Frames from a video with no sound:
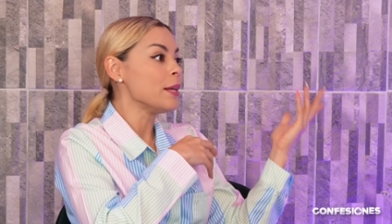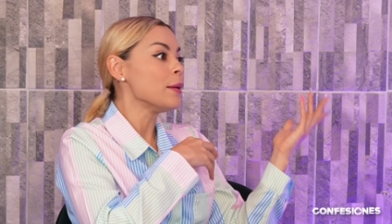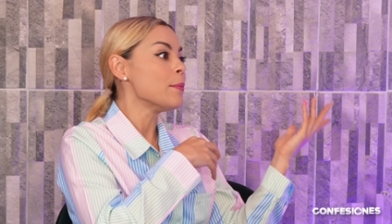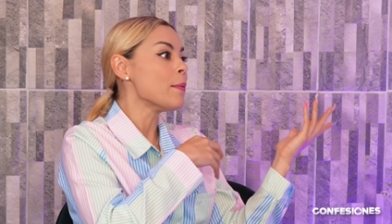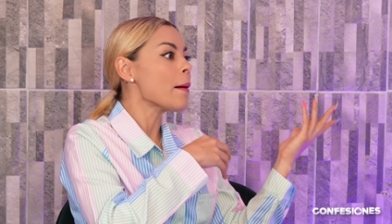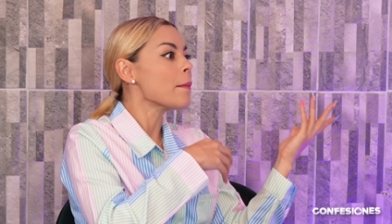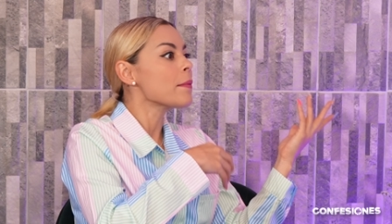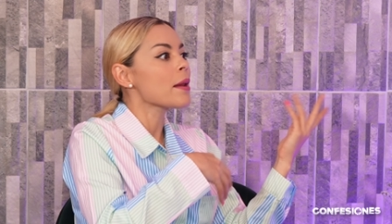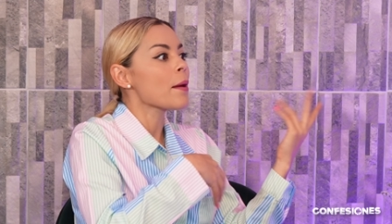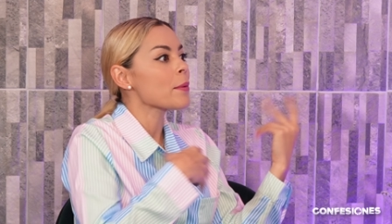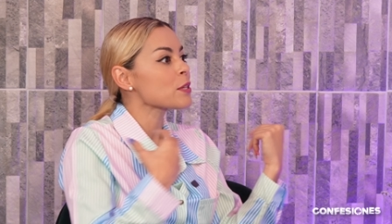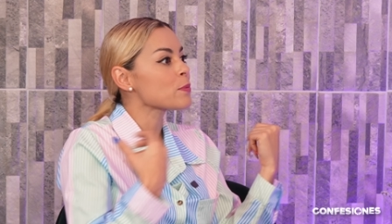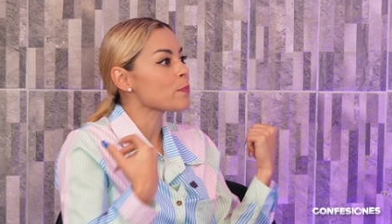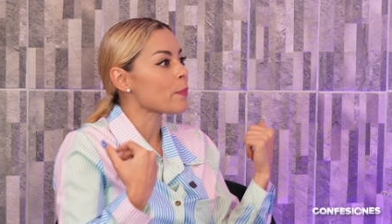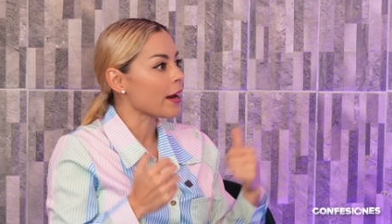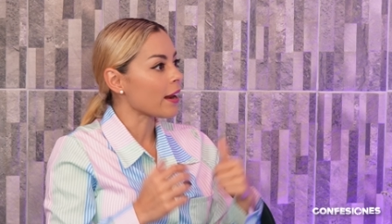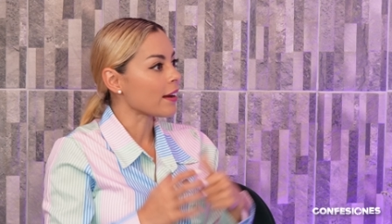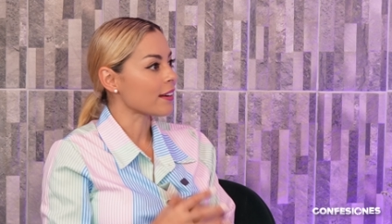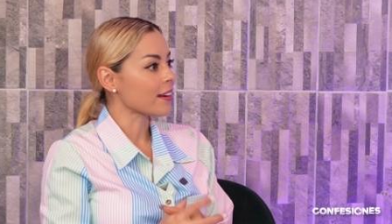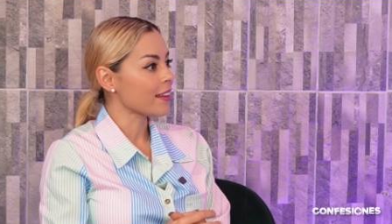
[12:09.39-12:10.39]
iba nada más
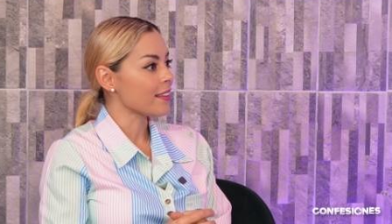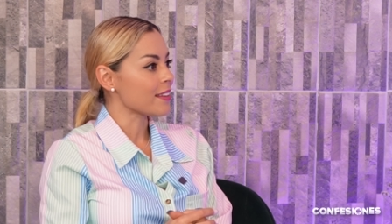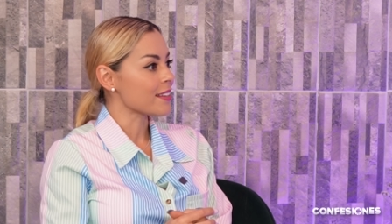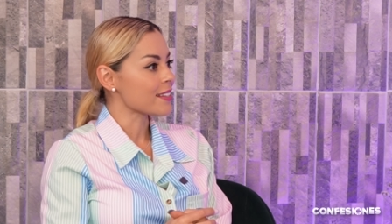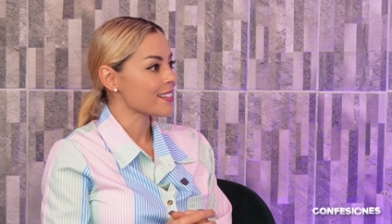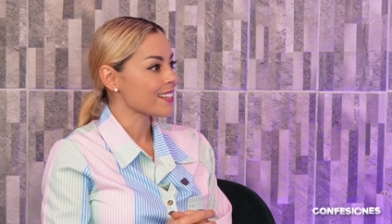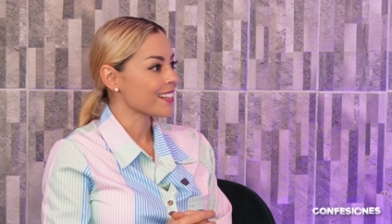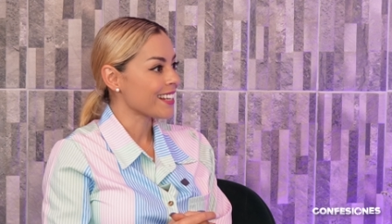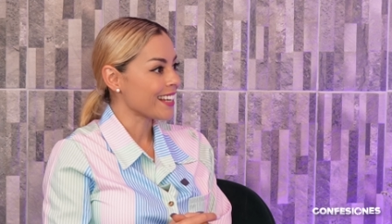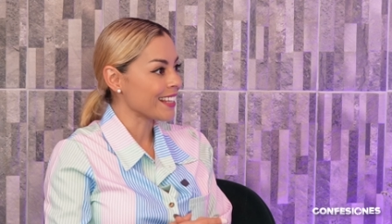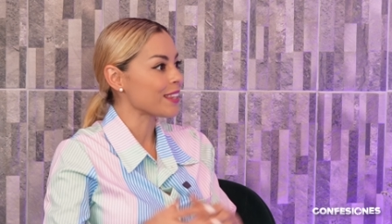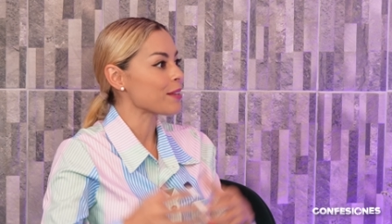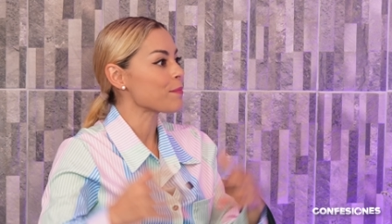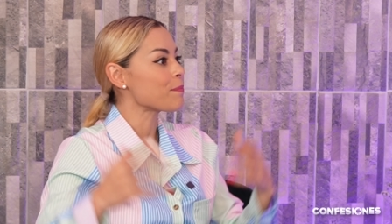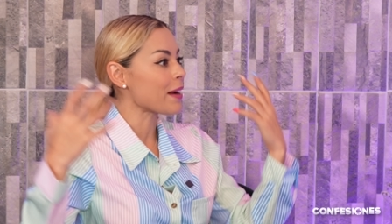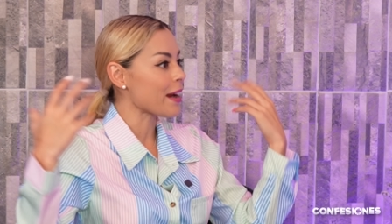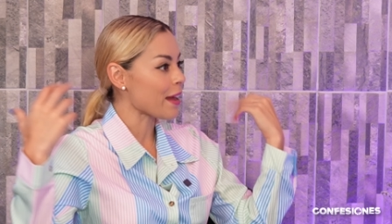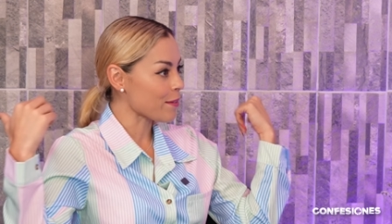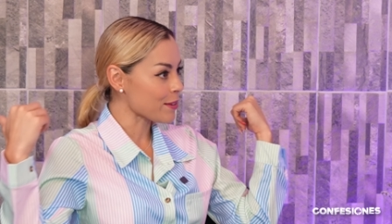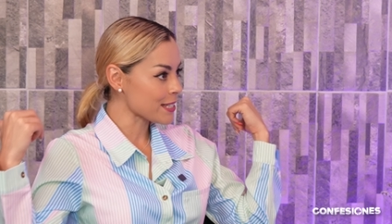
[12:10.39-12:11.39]
para redes, que te
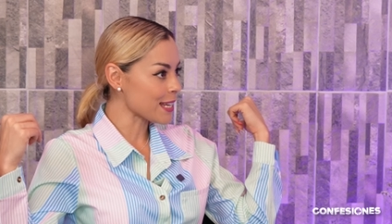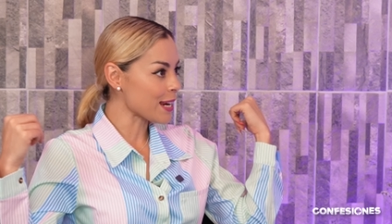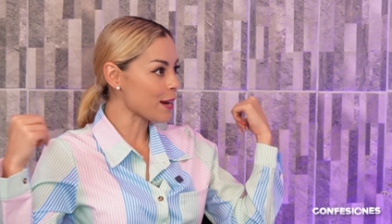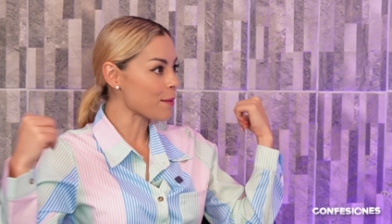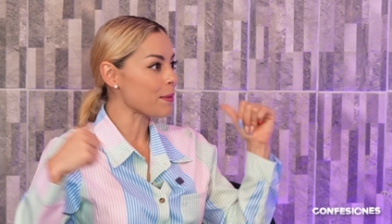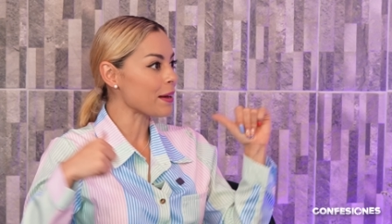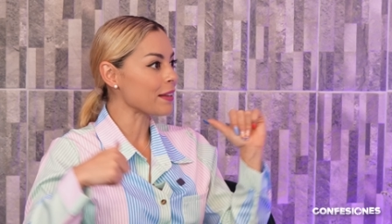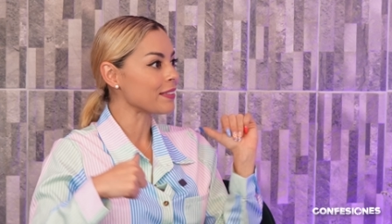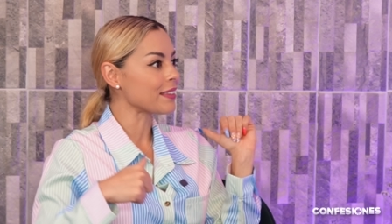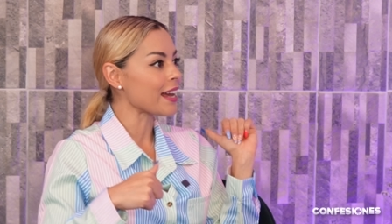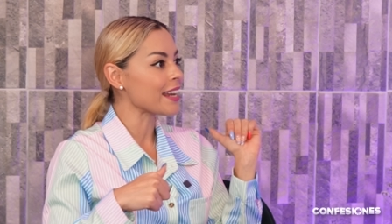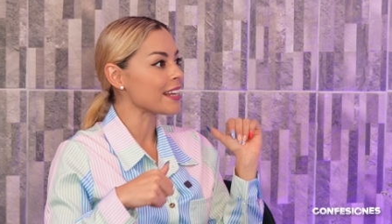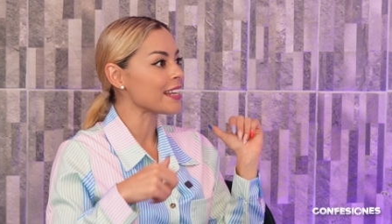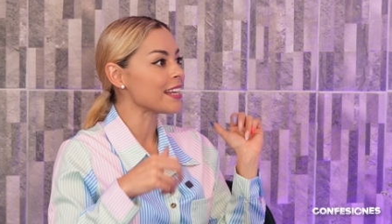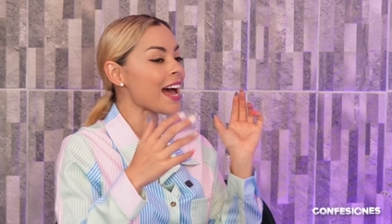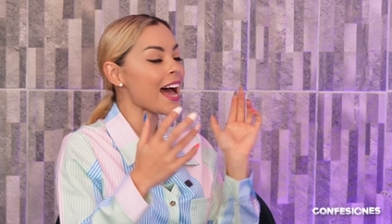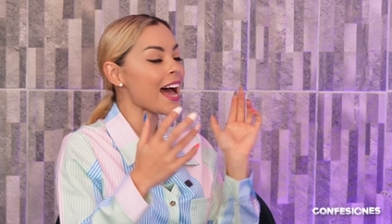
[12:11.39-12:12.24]
parabas en la pantalla y,